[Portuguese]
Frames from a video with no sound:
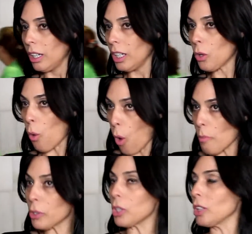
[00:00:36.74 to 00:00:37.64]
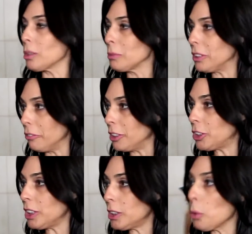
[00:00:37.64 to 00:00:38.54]
e como que nós vamos
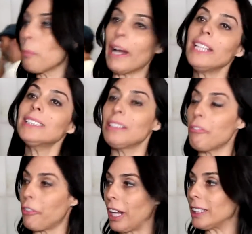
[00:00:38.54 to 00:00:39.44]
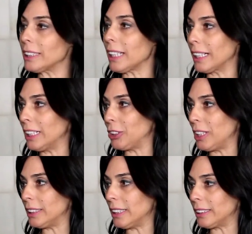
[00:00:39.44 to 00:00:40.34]
investir se o país enfrenta essa grande
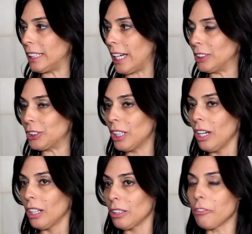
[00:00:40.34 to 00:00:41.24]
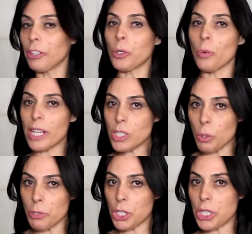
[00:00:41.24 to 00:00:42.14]
necessidade. Então foi com
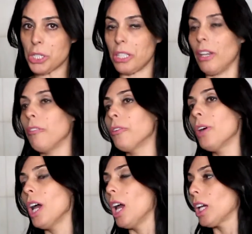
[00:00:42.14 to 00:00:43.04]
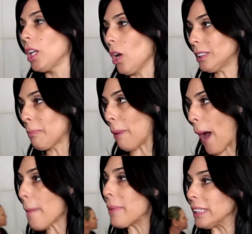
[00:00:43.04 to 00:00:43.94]
esse objetivo que nós
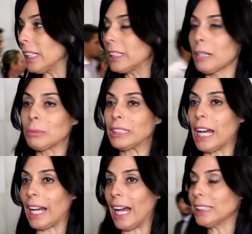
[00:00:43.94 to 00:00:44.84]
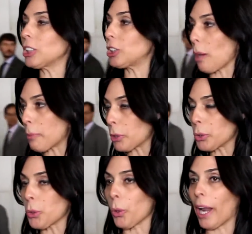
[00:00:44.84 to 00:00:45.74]
apresentamos na casa, já
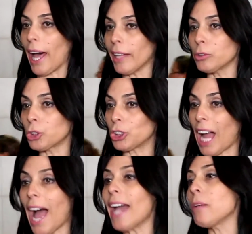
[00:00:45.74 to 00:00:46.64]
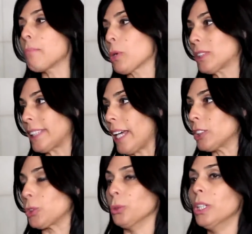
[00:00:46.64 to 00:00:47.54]
protocolado, já em
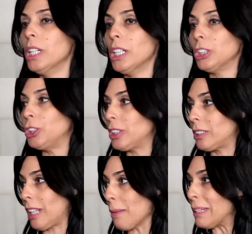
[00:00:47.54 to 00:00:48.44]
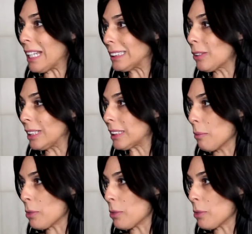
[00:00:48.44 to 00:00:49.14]
processo de tramitação nas,